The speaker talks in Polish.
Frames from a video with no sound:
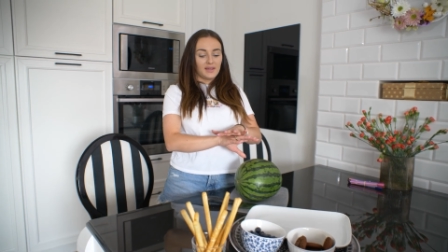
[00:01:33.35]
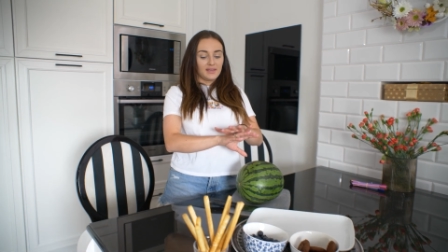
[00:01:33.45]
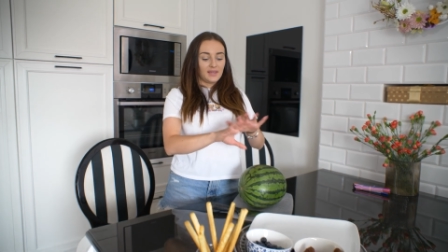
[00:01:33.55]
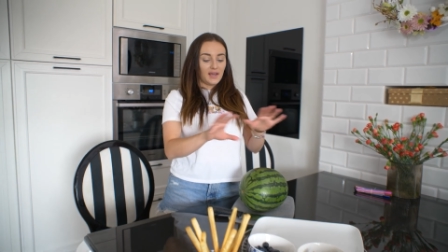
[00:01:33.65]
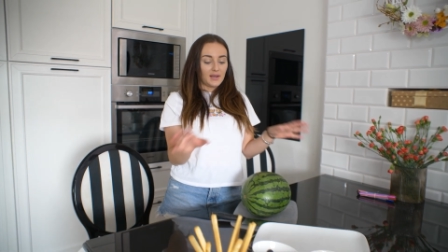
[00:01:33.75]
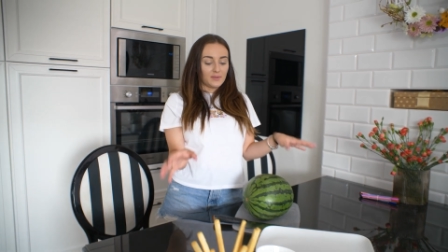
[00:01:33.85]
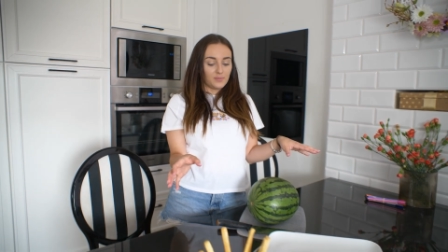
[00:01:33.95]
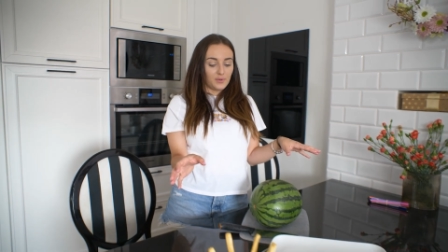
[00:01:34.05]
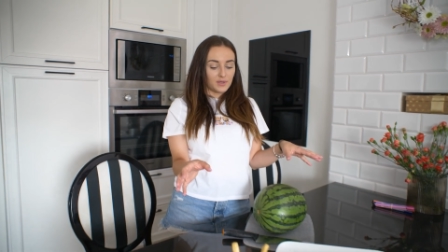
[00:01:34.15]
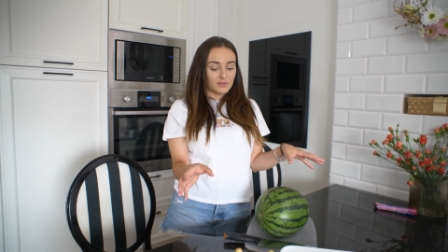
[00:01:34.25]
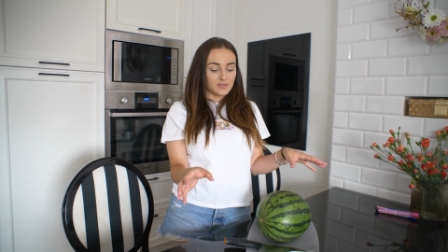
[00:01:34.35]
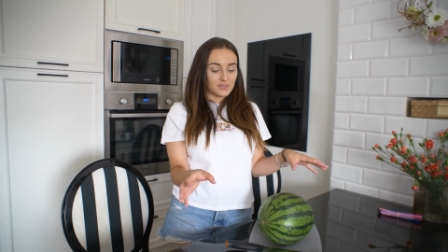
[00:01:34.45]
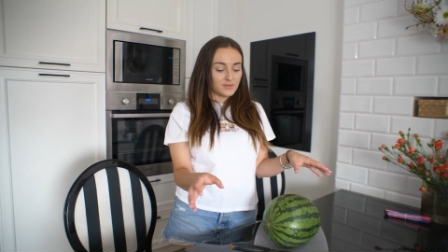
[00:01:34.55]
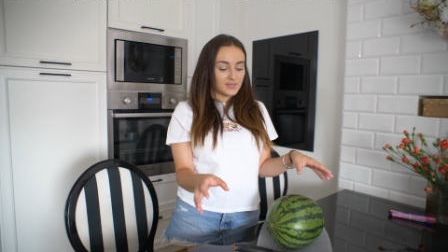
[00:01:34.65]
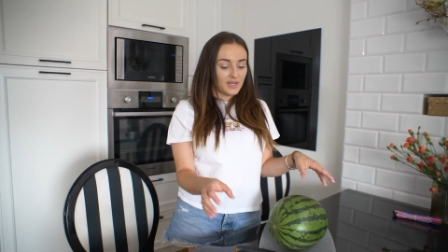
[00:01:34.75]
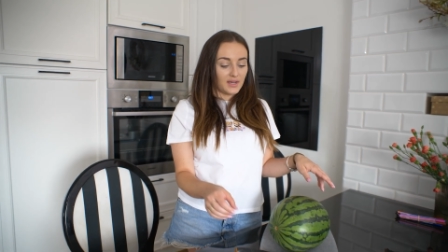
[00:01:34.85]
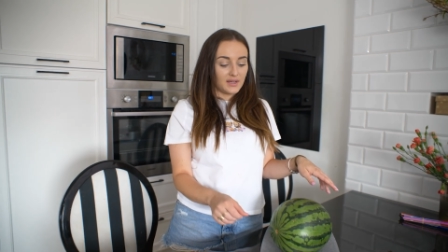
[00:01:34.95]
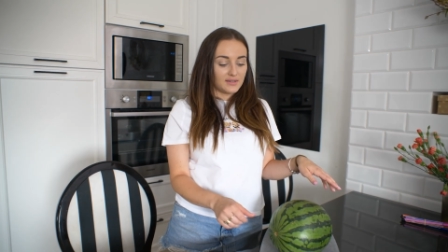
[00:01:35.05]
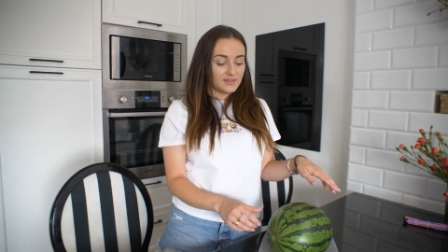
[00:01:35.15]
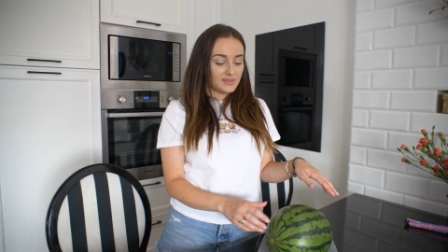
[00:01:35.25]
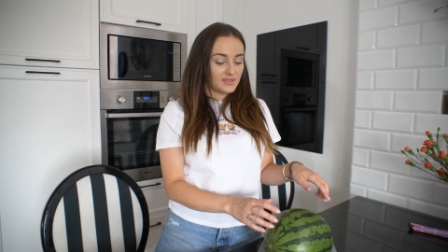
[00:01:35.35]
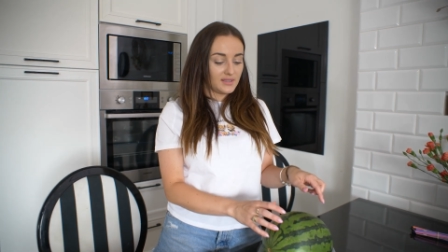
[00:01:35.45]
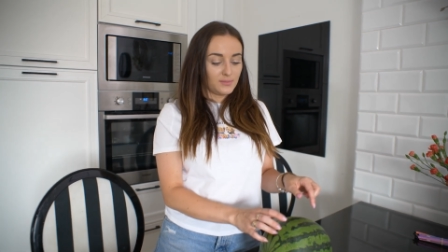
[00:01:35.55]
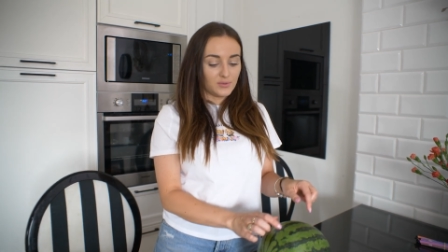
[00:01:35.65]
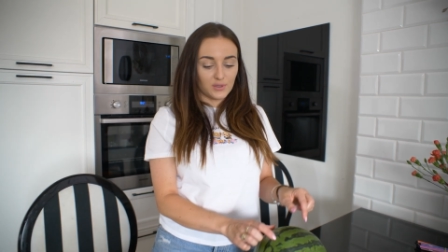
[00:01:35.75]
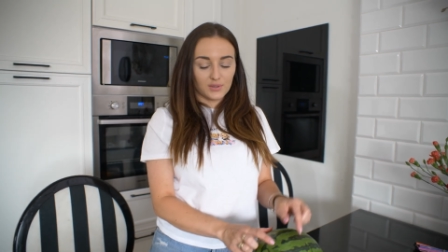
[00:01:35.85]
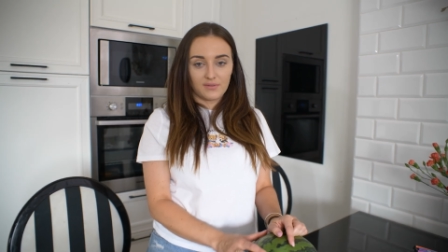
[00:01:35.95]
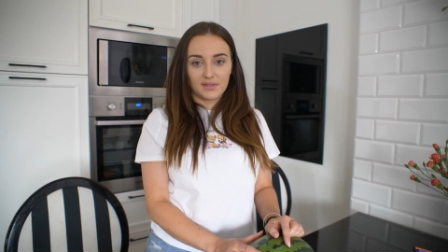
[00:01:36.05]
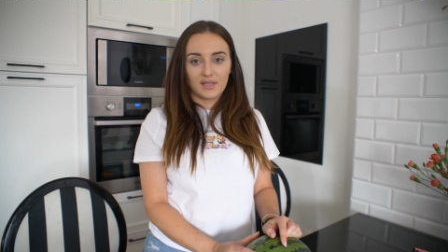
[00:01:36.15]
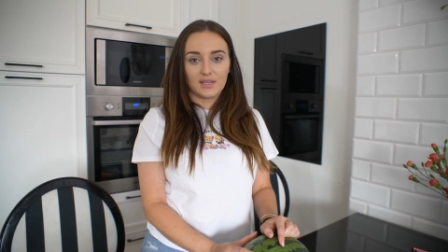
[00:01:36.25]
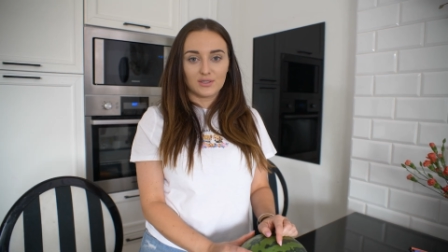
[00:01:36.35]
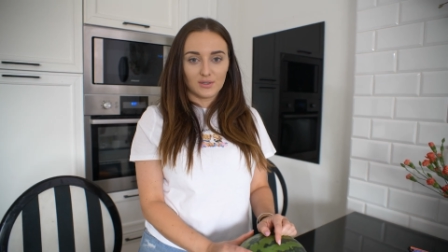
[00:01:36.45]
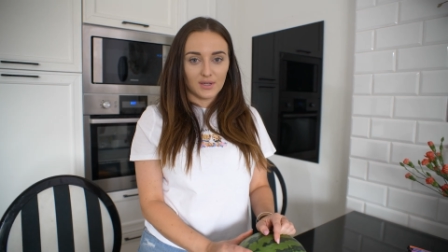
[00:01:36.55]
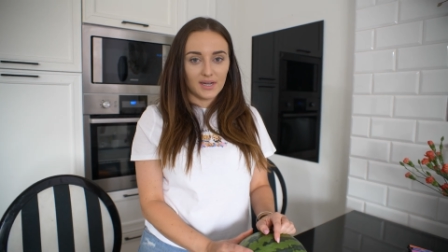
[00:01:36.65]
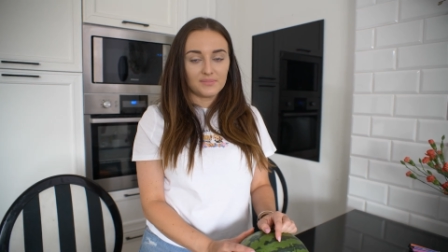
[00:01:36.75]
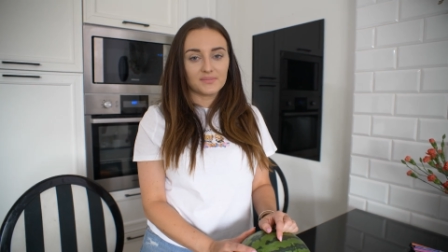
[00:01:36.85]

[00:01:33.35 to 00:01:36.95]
ja biorę się za przygotowanie jedzonka,